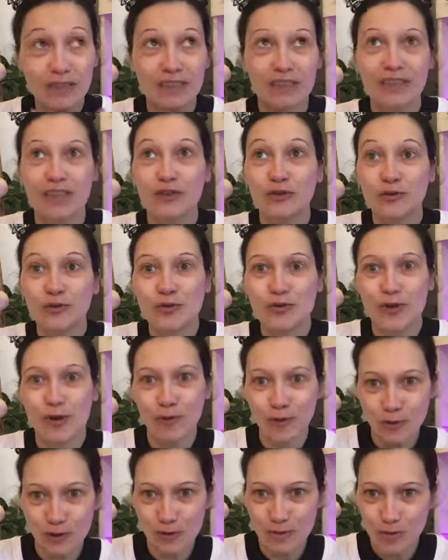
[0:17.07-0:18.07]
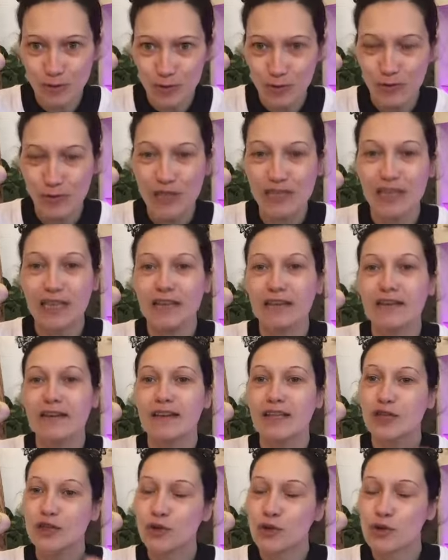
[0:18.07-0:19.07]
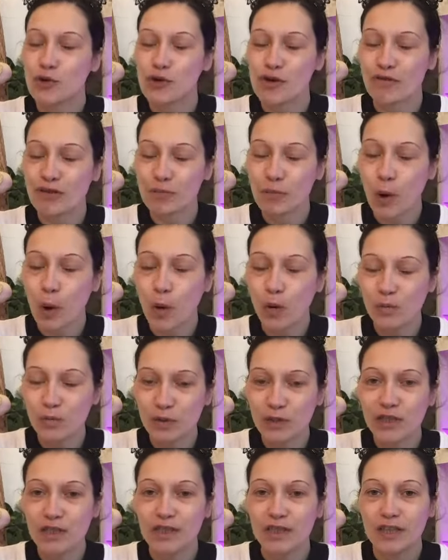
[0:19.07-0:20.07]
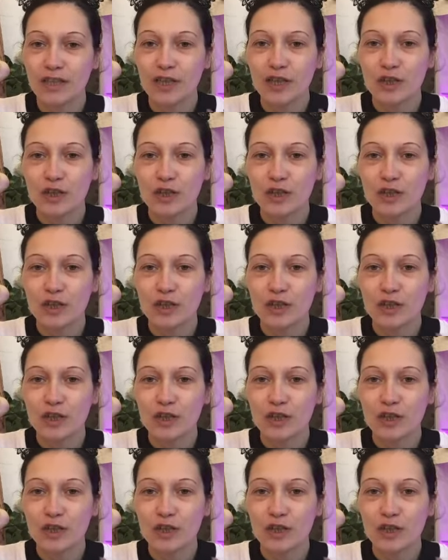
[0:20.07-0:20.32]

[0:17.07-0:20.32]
qui a 12 ans qui me suit et je lui avais promis